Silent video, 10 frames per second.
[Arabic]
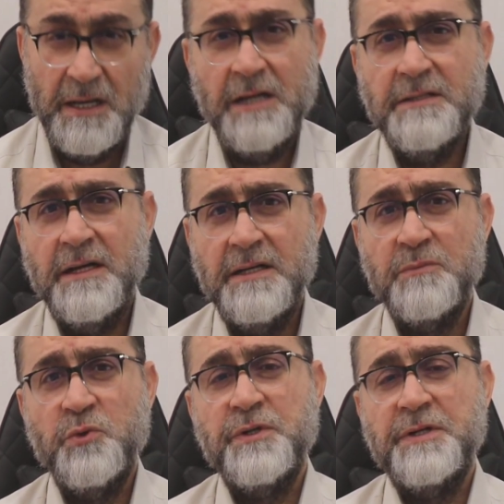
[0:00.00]
هل
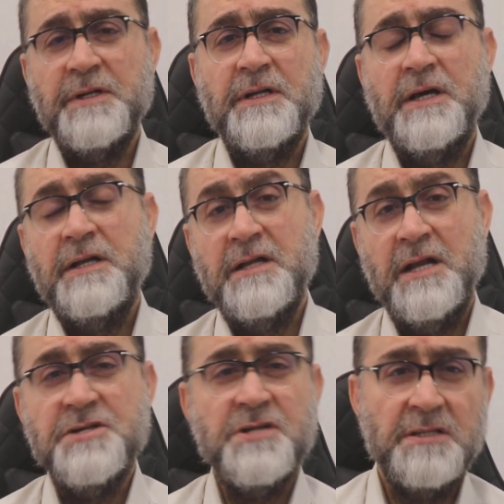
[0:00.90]
تعلمون أن
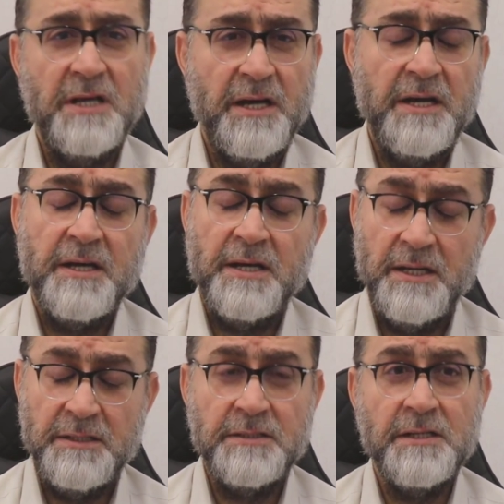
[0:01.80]
العشر دقائق
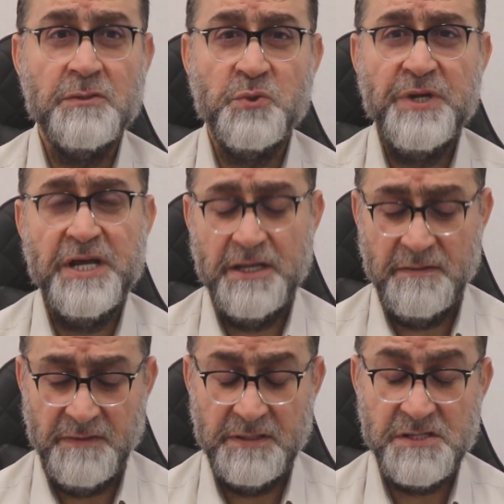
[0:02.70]
التي تقضونها
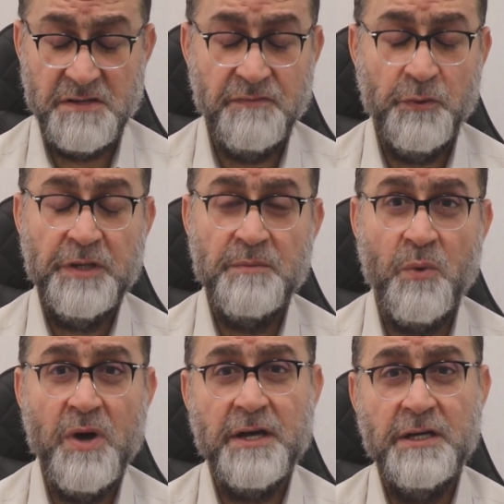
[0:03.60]
في تصفح
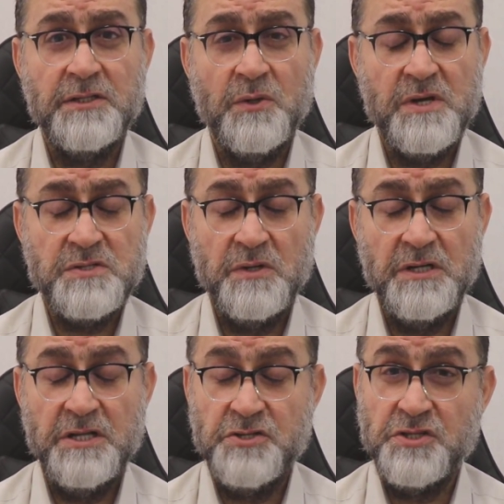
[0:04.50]
مواقع التواصل
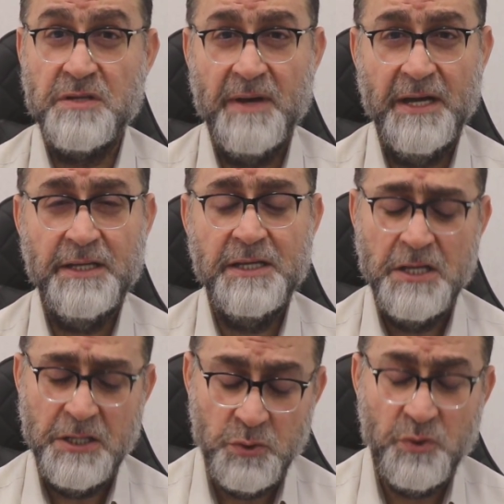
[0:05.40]
الاجتماعي
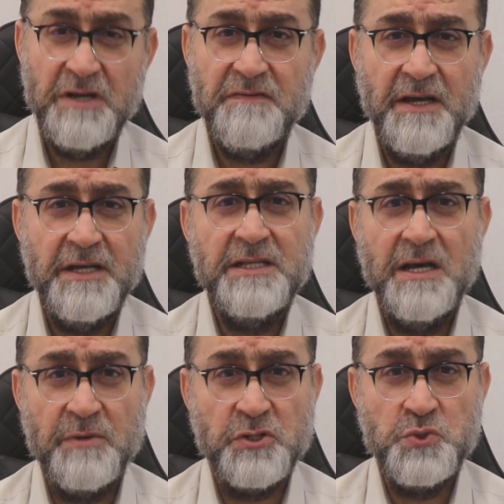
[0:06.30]
دون فائدة
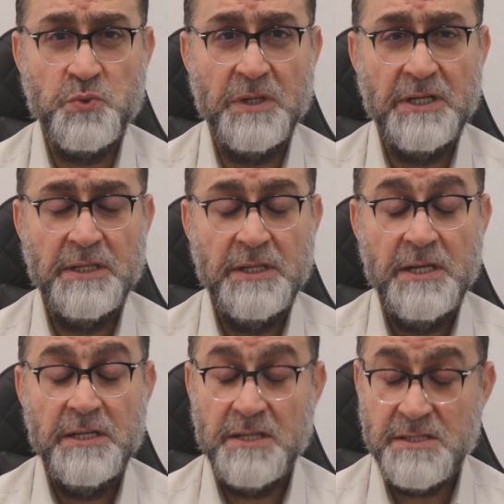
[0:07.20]
مرجوة
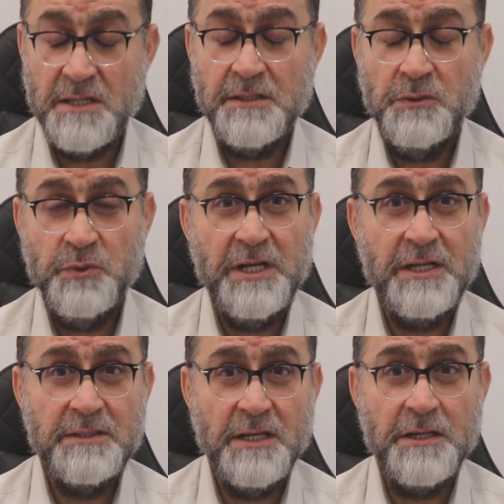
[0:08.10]
تستطيعون
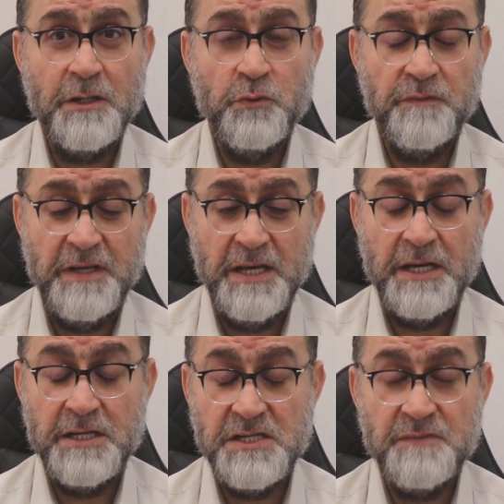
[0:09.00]
أن تقرأوا
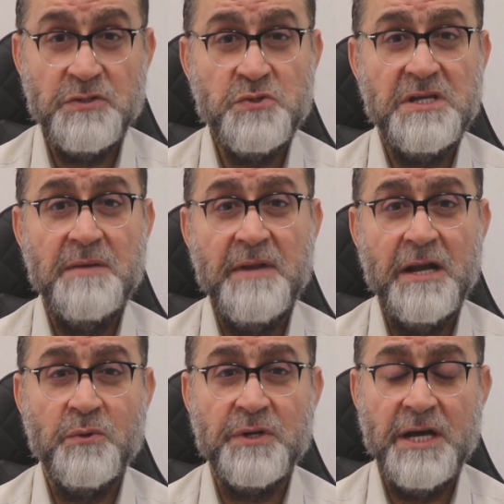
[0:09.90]
فيها نصف جزء من
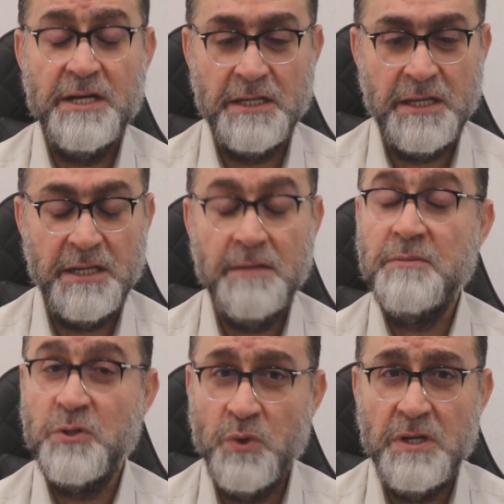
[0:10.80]
القرآن الكريم
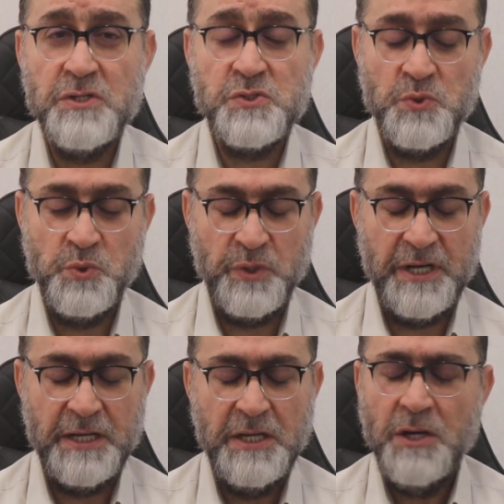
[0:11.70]
بكل
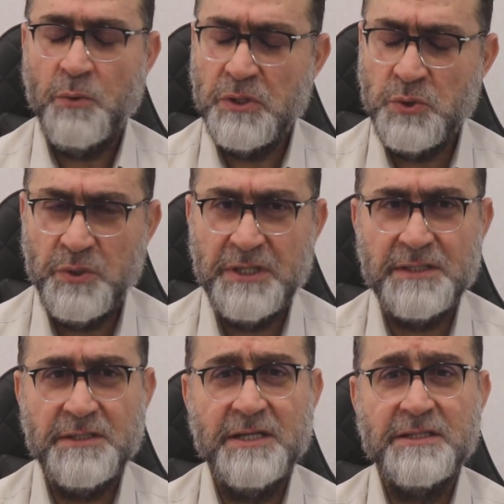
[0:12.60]
سهولة ودون
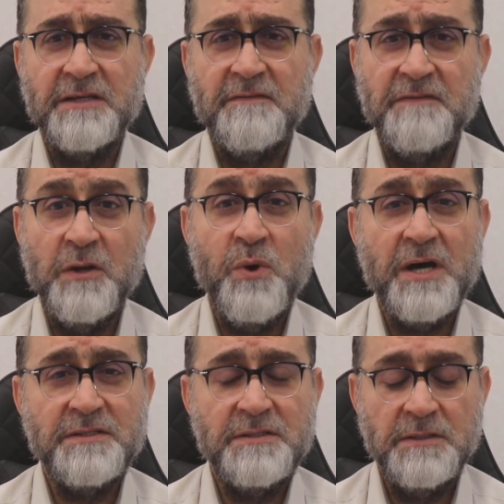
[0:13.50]
ضغط في
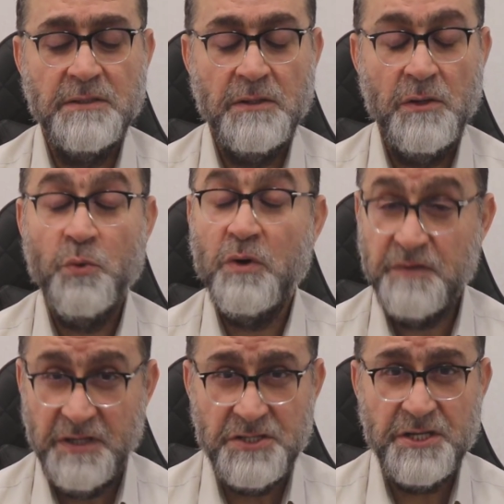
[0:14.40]
الوقت
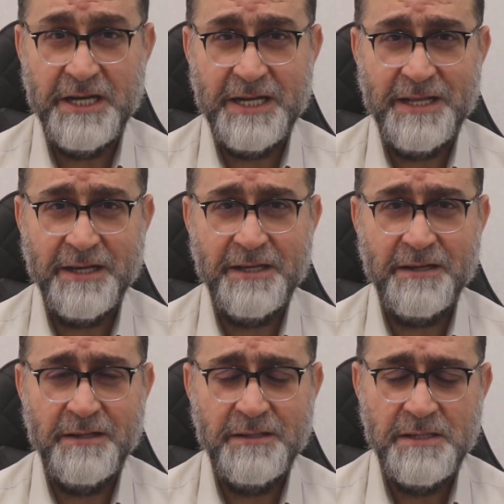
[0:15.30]
وفي عشرين
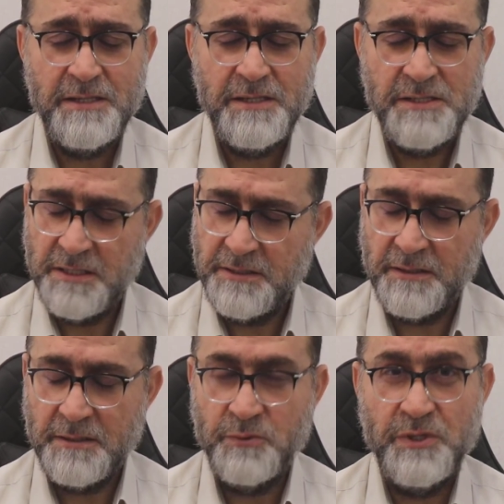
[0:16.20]
دقيقة
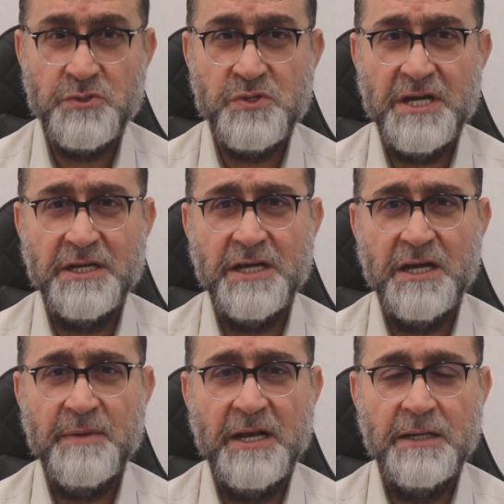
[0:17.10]
ستقرؤون جزءا
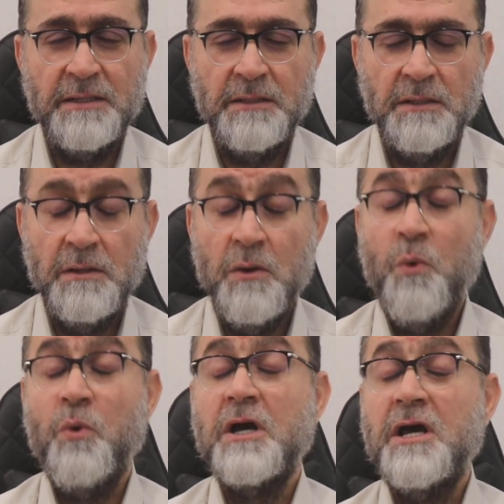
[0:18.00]
كاملا
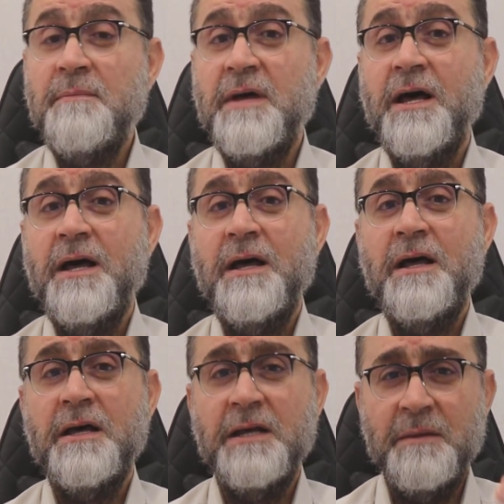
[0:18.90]
وكم
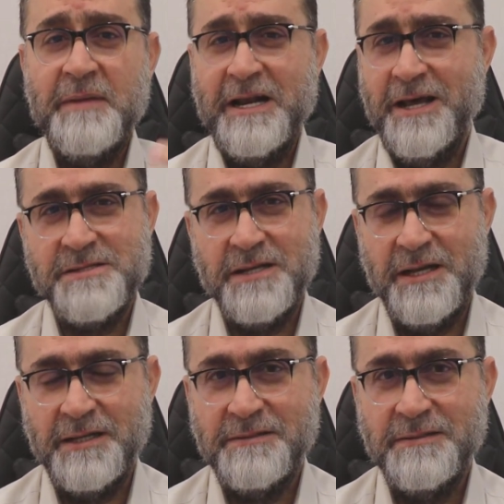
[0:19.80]
هائل من
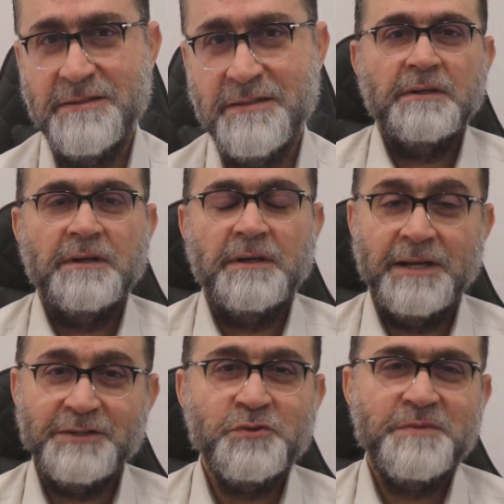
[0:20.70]
الحسنات
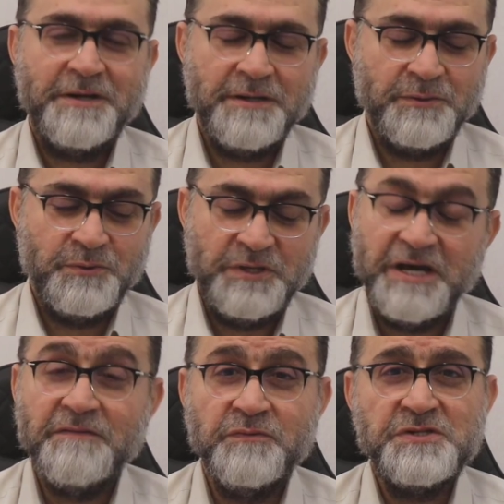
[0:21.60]
لا تبرروا
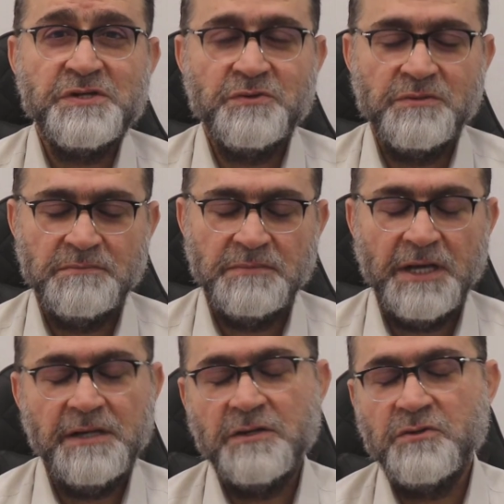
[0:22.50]
لانفسكم
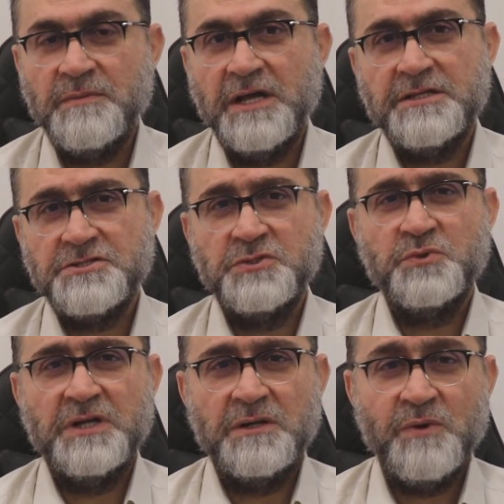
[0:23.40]
بانكم لا
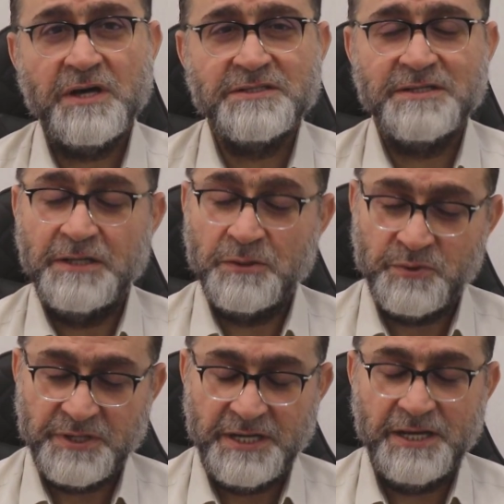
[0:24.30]
تجدون الوقت
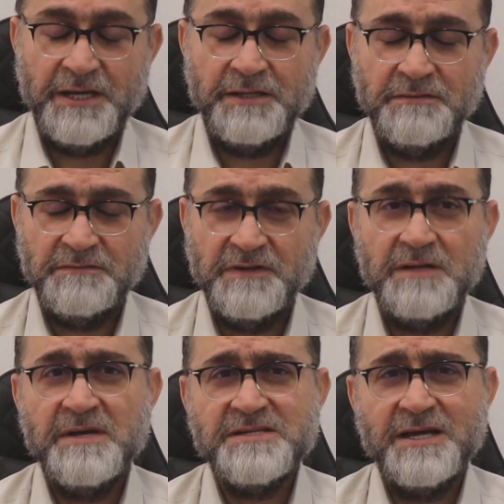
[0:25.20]
للقران
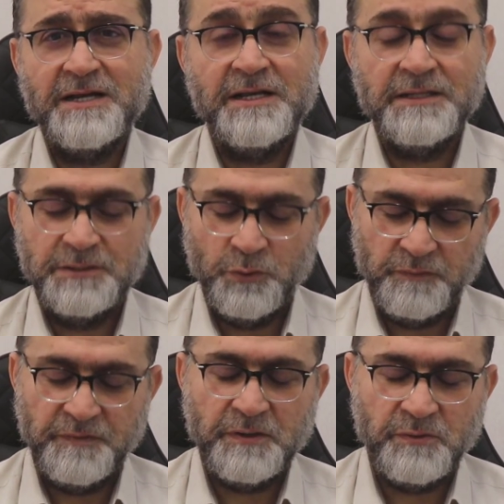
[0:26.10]
فالمساله
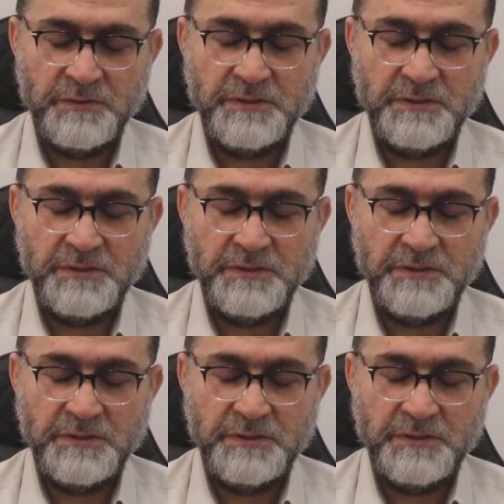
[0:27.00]
توفيق